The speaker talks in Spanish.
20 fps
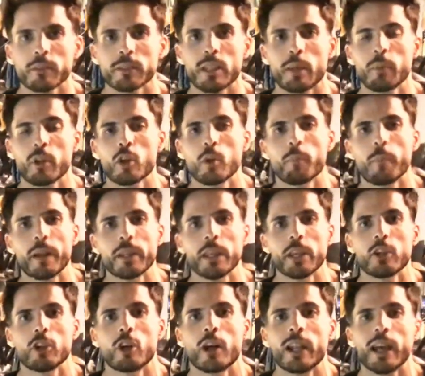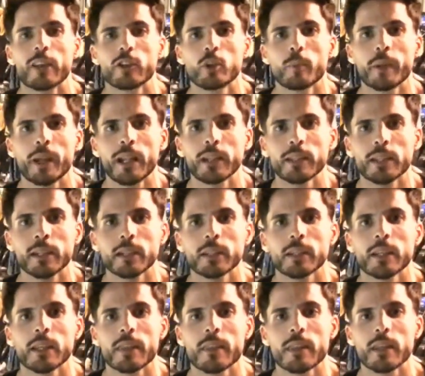Está mi compañero Alejandro Peralta,
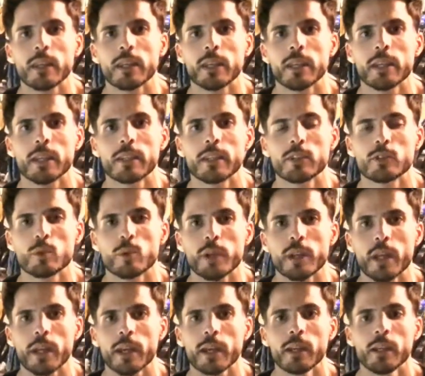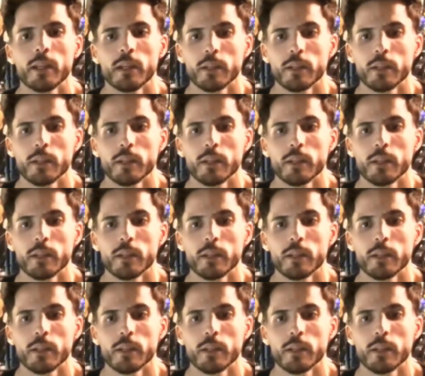que es de, Churriana,